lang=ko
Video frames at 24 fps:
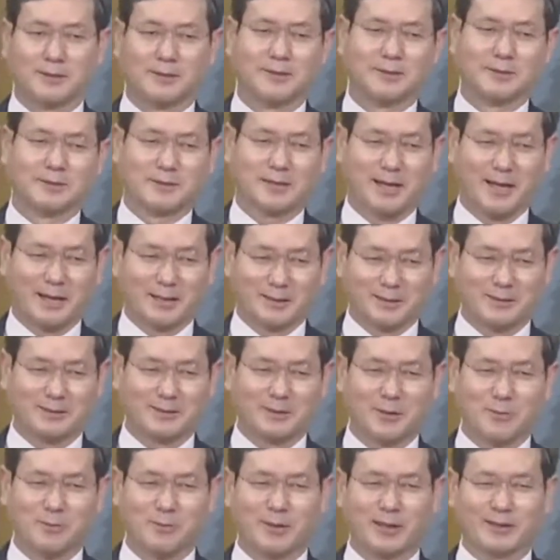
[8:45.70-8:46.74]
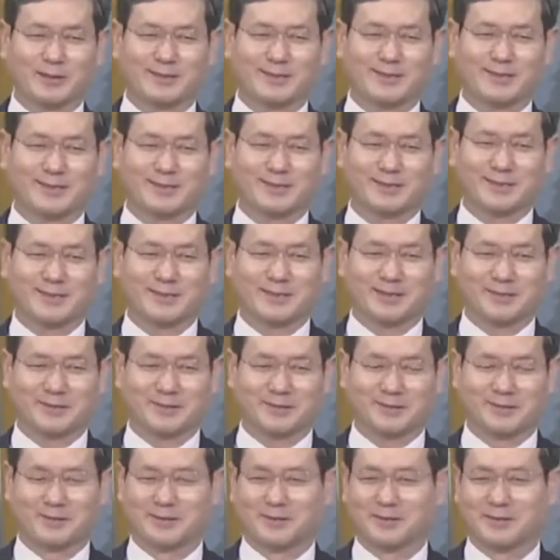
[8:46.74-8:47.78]
작은 텃밭이 있잖아요.
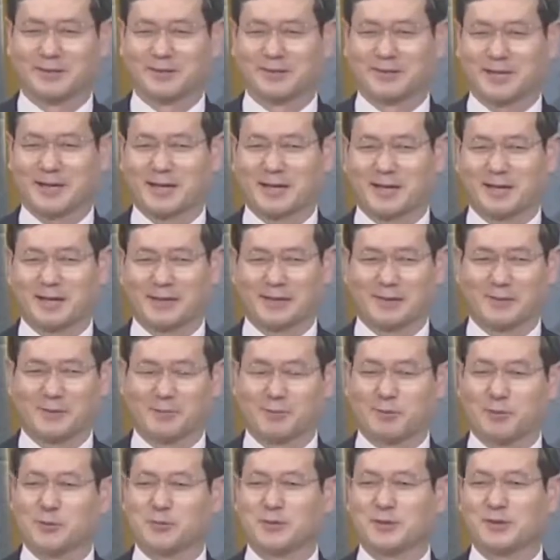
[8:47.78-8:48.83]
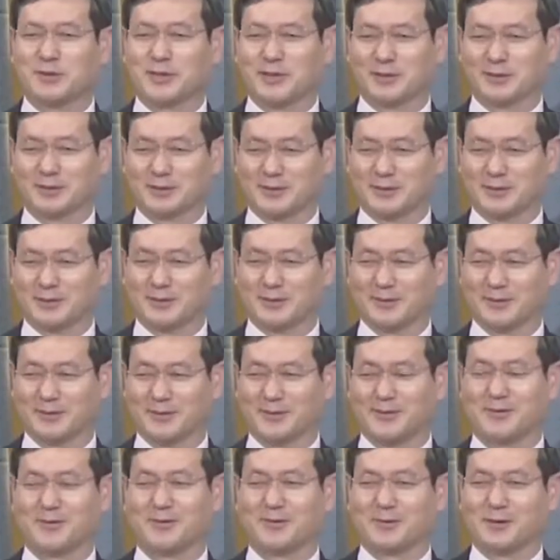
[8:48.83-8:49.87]
제가 봄이 되어서
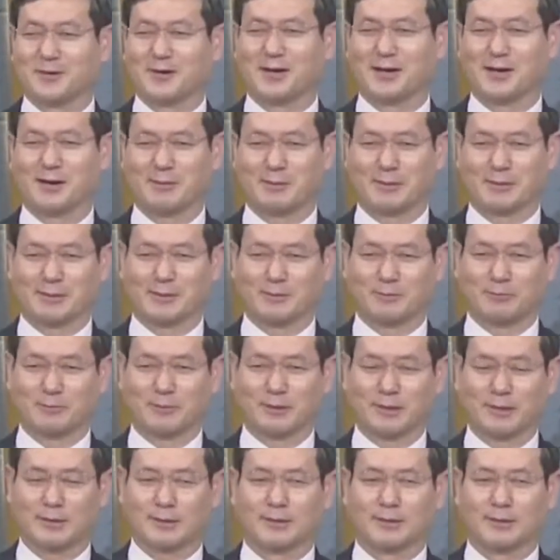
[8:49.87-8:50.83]
올라가 봤습니다.